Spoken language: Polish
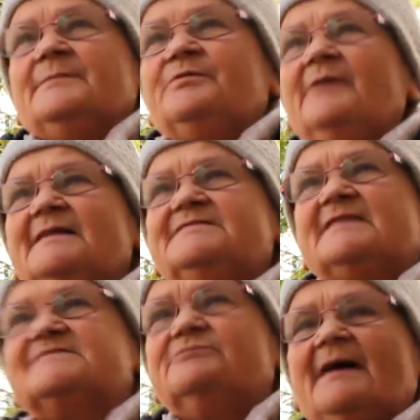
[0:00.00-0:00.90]

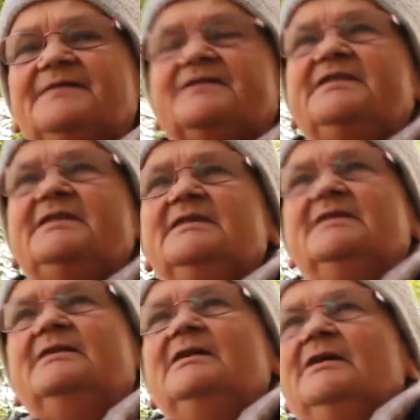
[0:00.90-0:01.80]
płacę składki
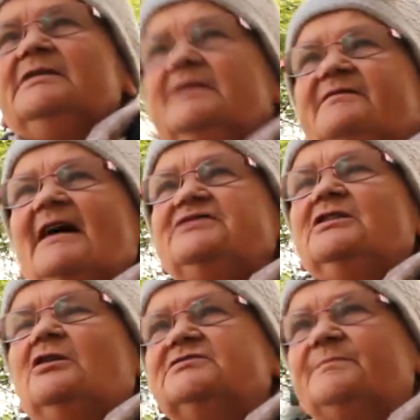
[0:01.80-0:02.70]
i, i
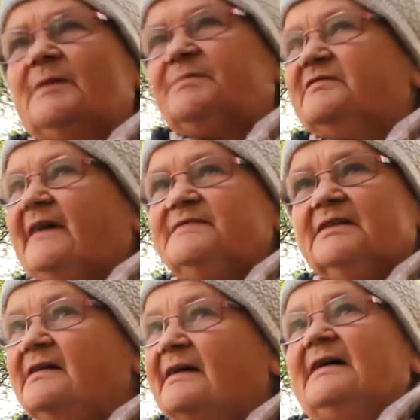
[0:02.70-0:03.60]
właśnie chodzę po
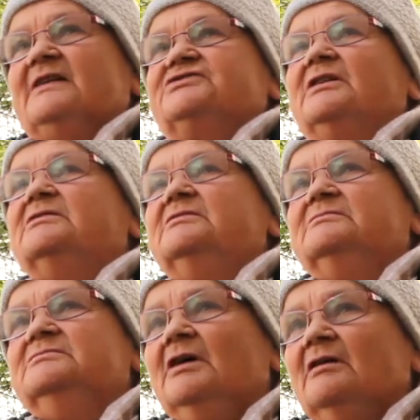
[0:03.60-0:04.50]
prywatnych lekarzach.
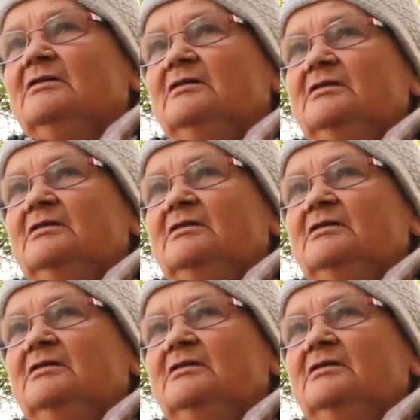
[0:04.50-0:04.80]
No,